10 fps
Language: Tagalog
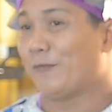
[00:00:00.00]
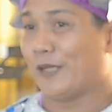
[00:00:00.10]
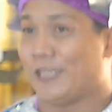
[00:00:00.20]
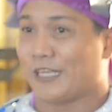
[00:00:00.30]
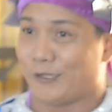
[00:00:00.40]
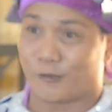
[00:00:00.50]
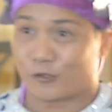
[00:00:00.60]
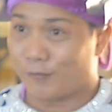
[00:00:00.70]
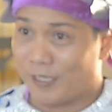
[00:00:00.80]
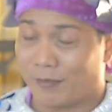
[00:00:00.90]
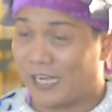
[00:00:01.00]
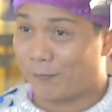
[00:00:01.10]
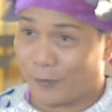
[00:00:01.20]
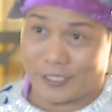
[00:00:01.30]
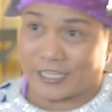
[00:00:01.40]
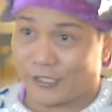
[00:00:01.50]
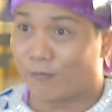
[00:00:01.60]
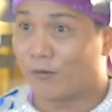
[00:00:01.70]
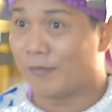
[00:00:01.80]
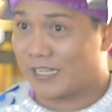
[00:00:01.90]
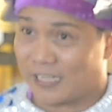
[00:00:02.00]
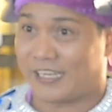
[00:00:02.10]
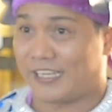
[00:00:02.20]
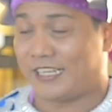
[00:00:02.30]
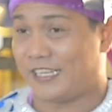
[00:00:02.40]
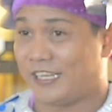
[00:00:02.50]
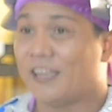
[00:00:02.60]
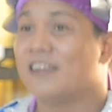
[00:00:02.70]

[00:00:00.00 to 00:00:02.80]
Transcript: pwede kayong tumibay, pwede kayong bumigay.